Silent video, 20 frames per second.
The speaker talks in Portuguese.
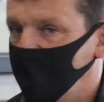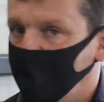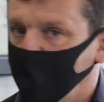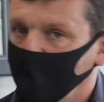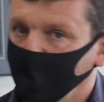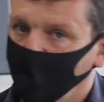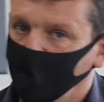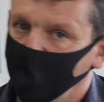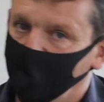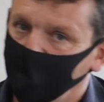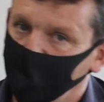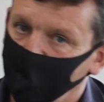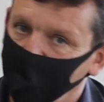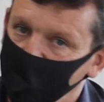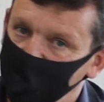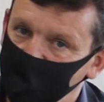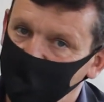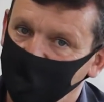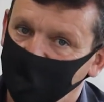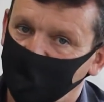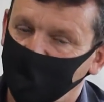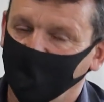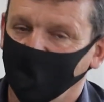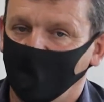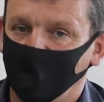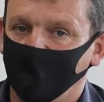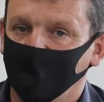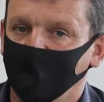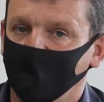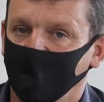eu tive a
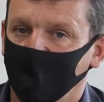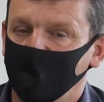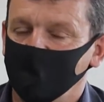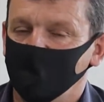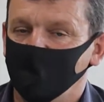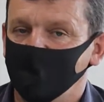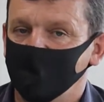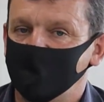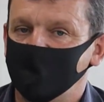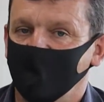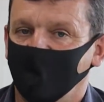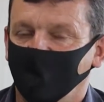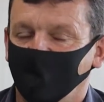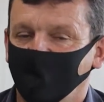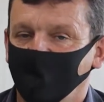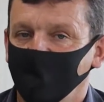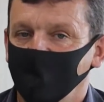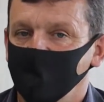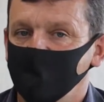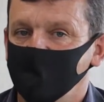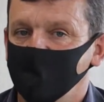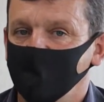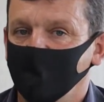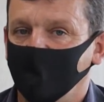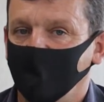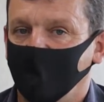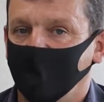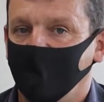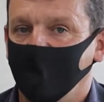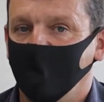oportunidade, o desafio de
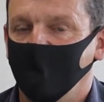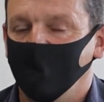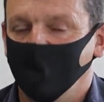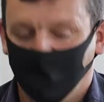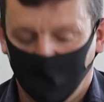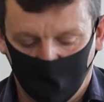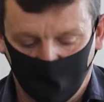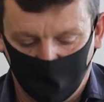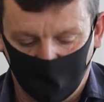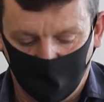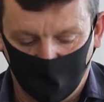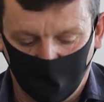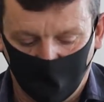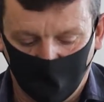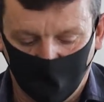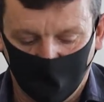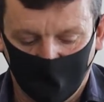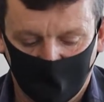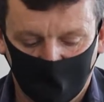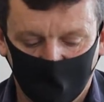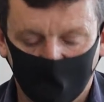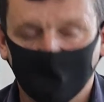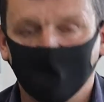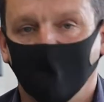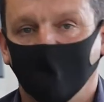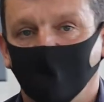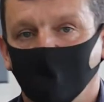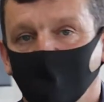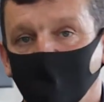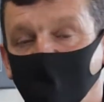encarar uma
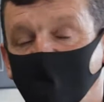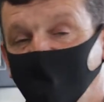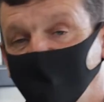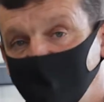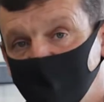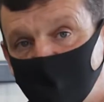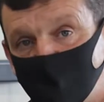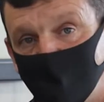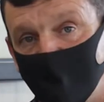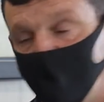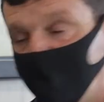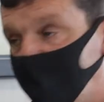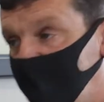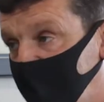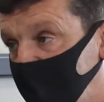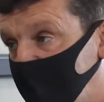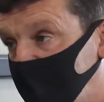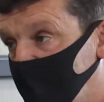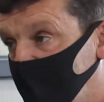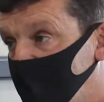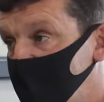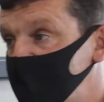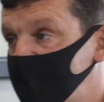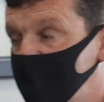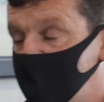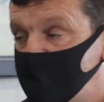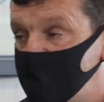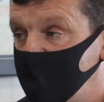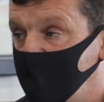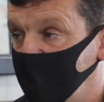candidatura de vice-prefeito com o
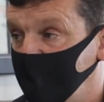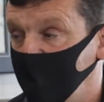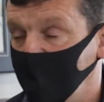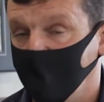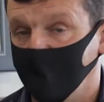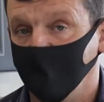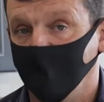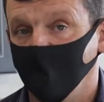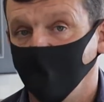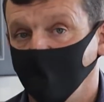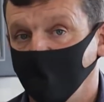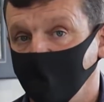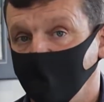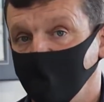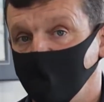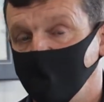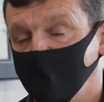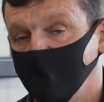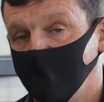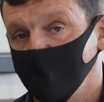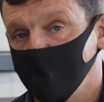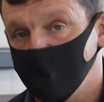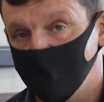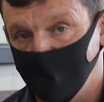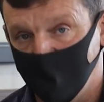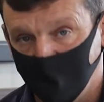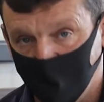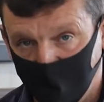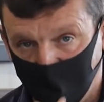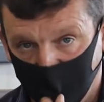Sequita no ano de
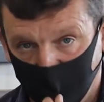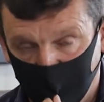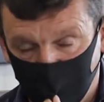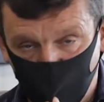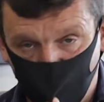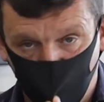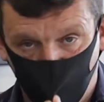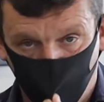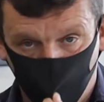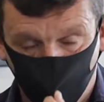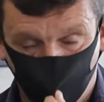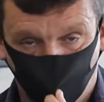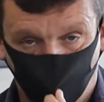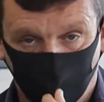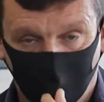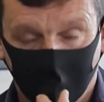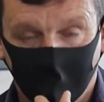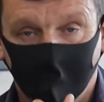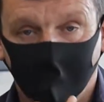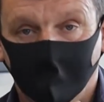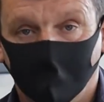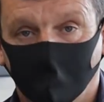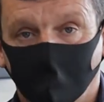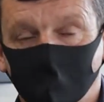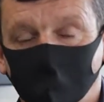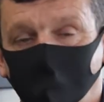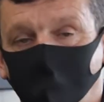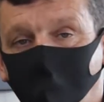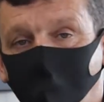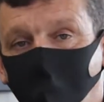2012,
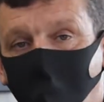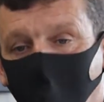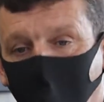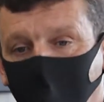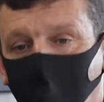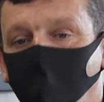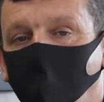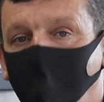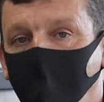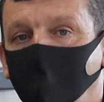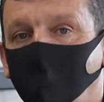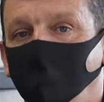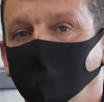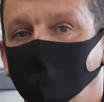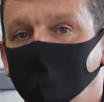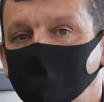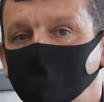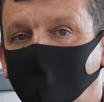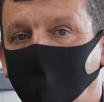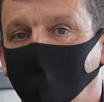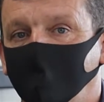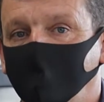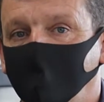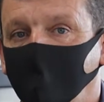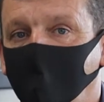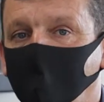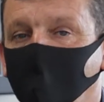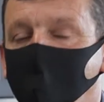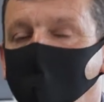onde atuei como vice-prefeito